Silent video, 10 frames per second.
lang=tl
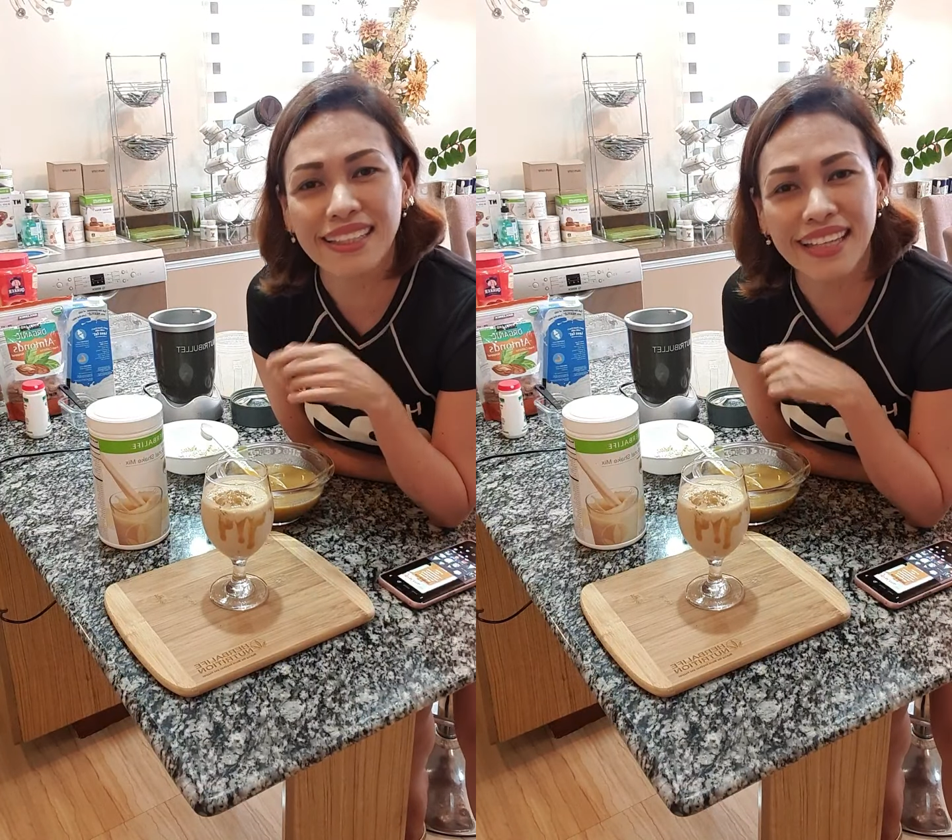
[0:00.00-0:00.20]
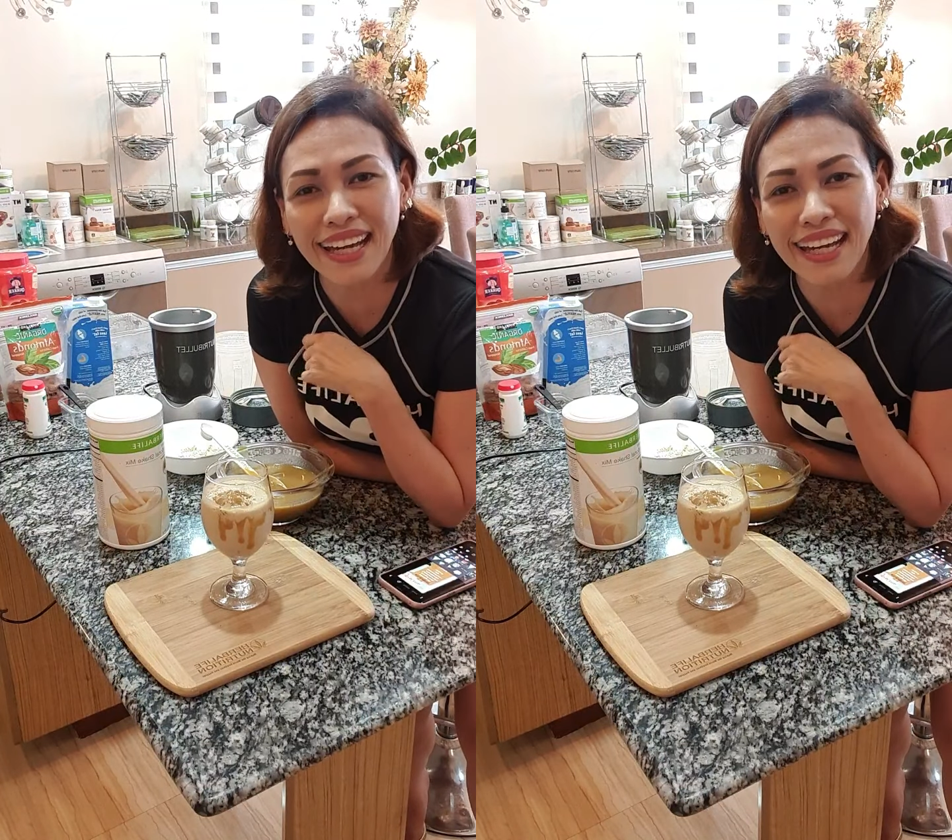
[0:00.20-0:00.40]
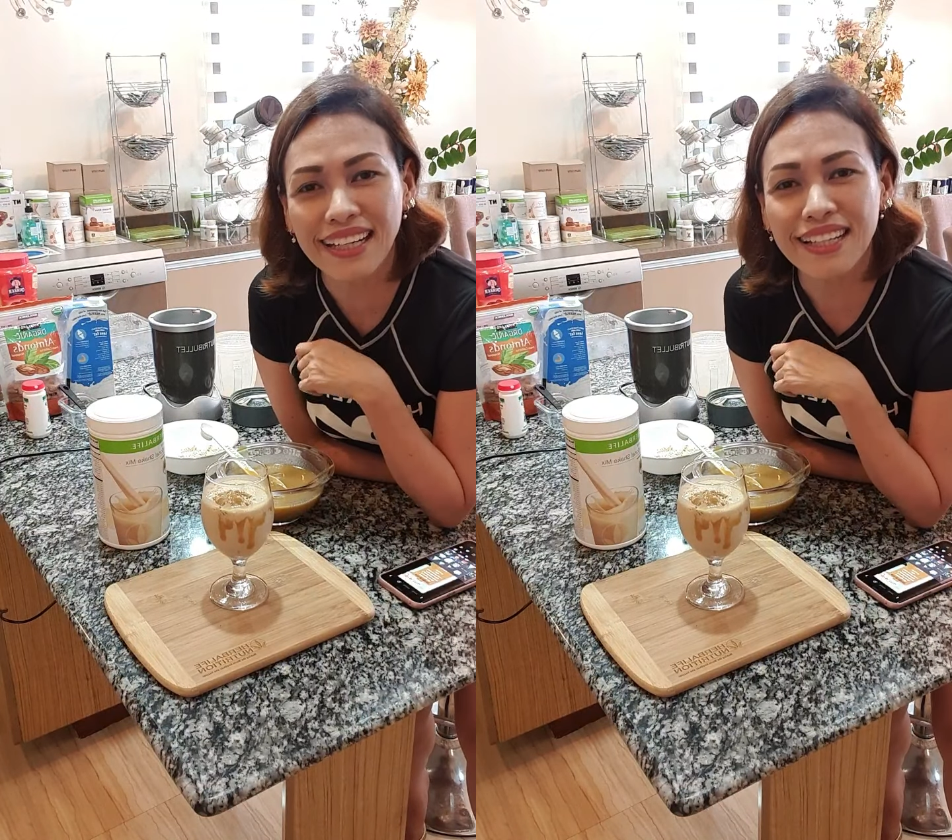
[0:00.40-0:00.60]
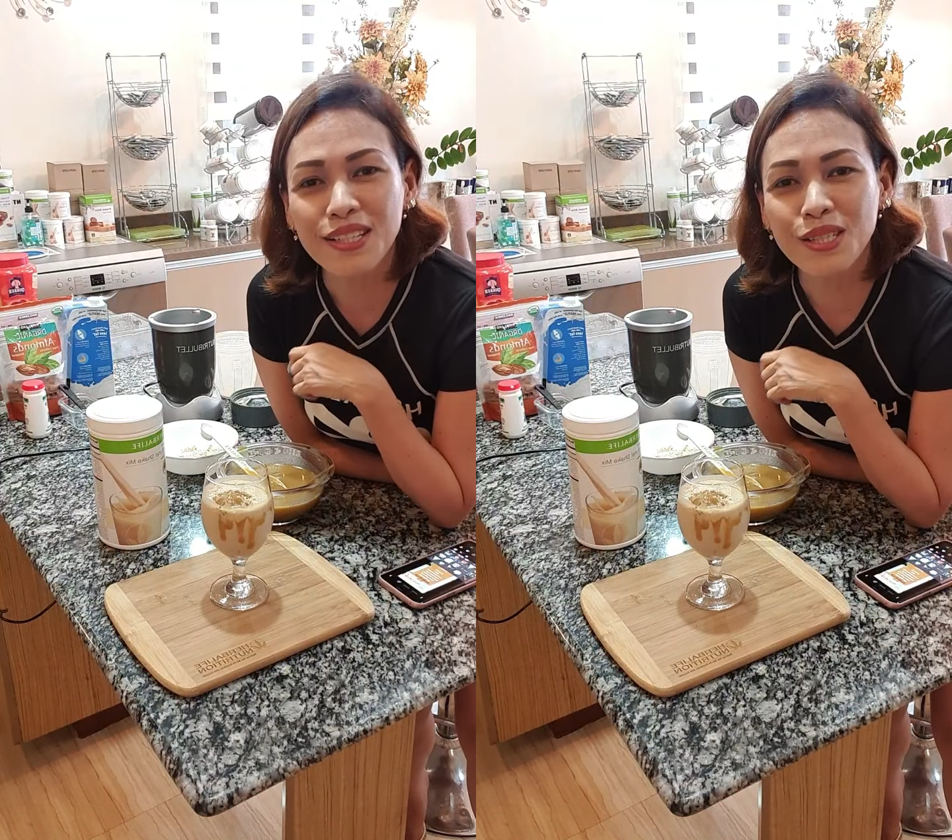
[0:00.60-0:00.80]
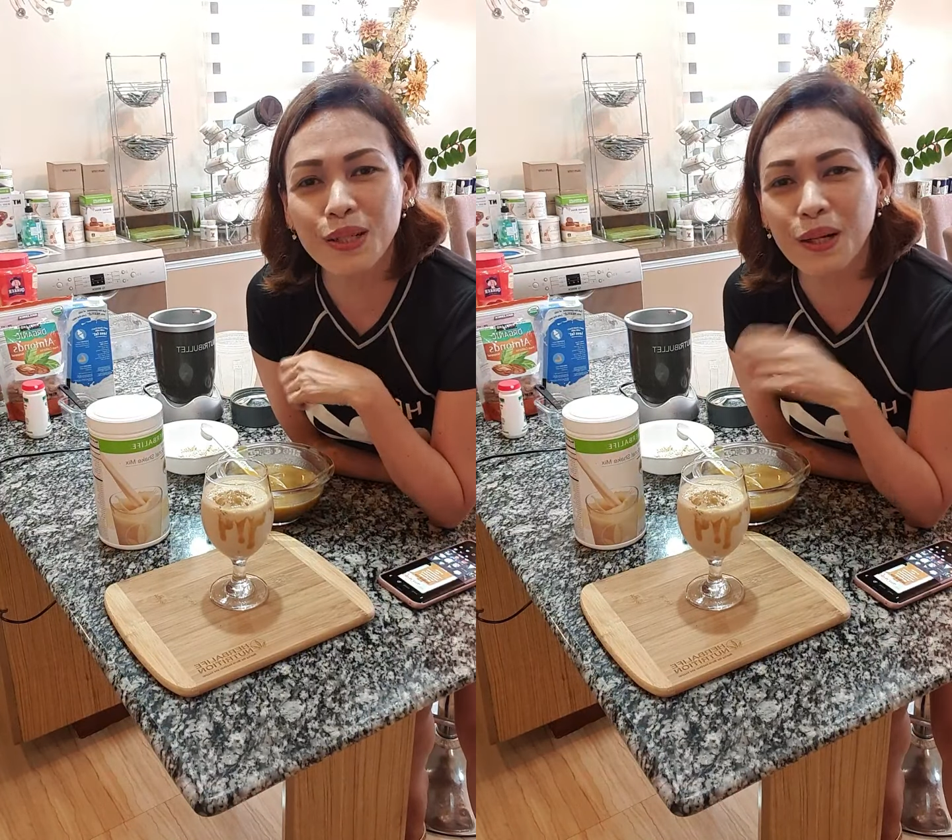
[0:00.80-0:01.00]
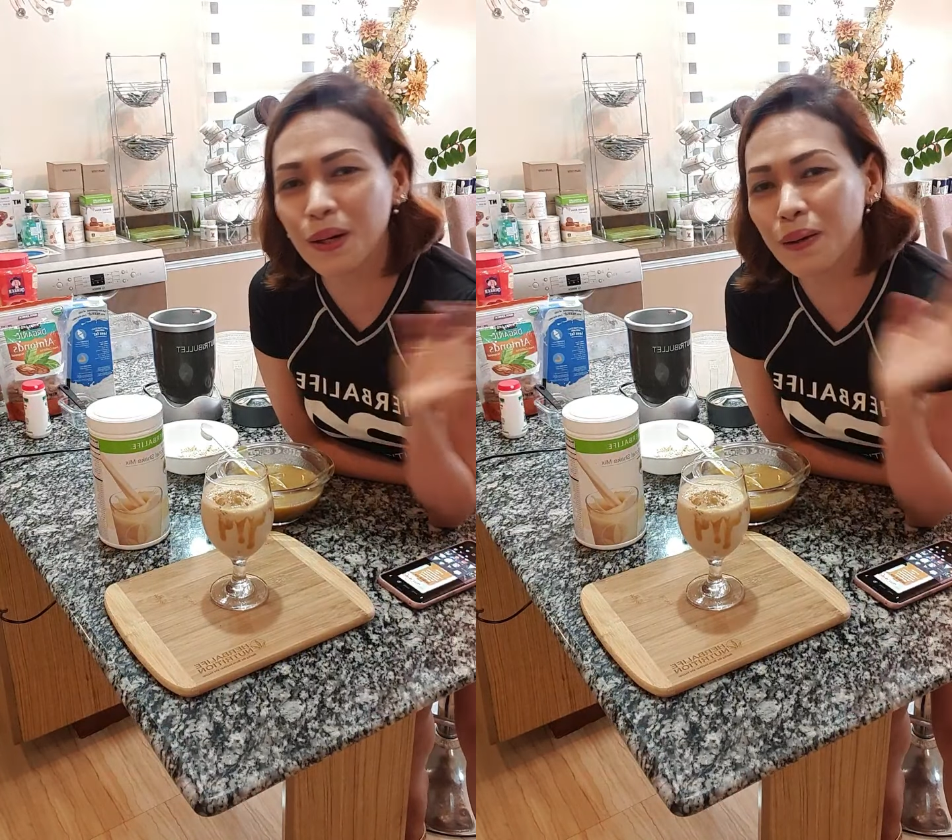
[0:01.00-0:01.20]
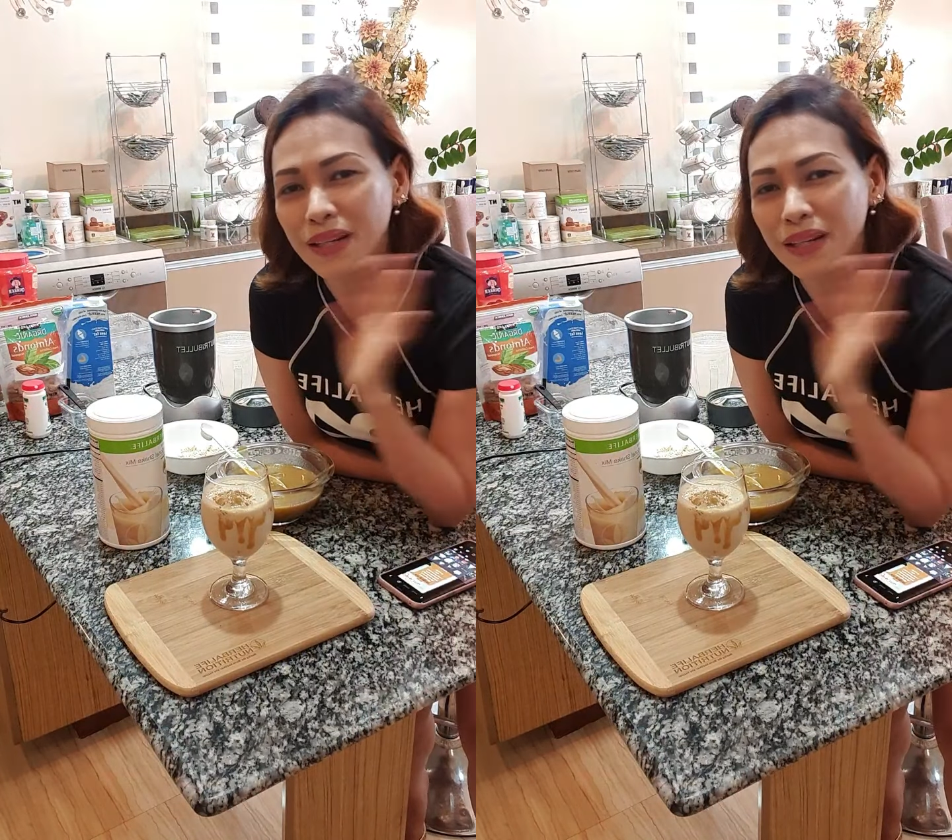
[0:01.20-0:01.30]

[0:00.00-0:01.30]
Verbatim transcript: Okay? So,